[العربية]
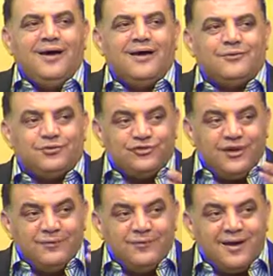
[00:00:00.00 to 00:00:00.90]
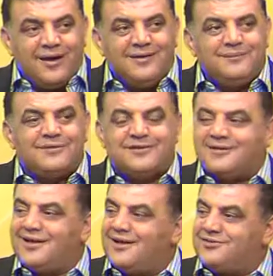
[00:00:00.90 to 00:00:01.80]
الشقفة هاي
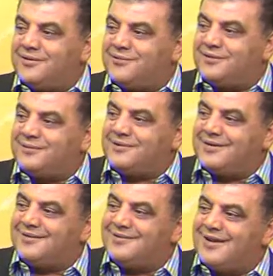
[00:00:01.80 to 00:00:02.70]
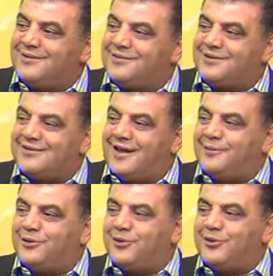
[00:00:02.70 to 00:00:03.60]
مسكناها شقفة البطيخ الثاني مسكناها
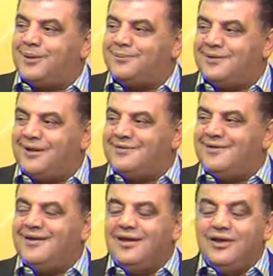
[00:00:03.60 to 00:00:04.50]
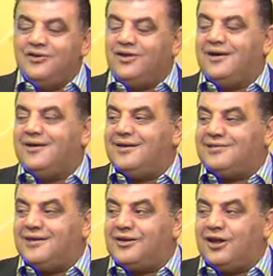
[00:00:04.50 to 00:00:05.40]
من هون وعم تعطي شغلة
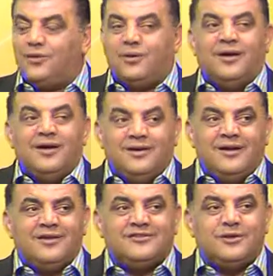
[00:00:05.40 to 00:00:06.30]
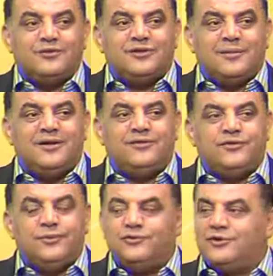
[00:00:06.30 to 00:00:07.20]
كتير حلوة لاحظي لو استعملتي
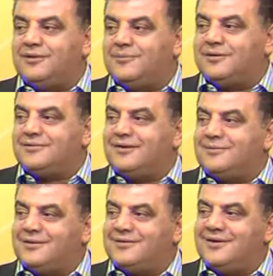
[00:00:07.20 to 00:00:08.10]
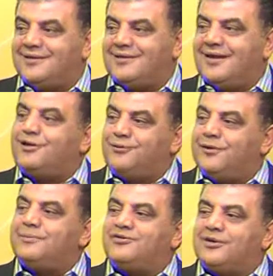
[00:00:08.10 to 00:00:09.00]
في موسم البطيخ مرتين ثلاثة في
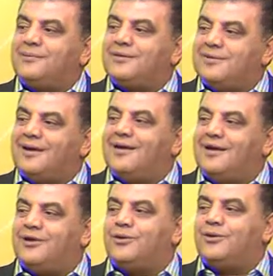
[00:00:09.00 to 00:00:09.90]
البشرة بتلاقي انه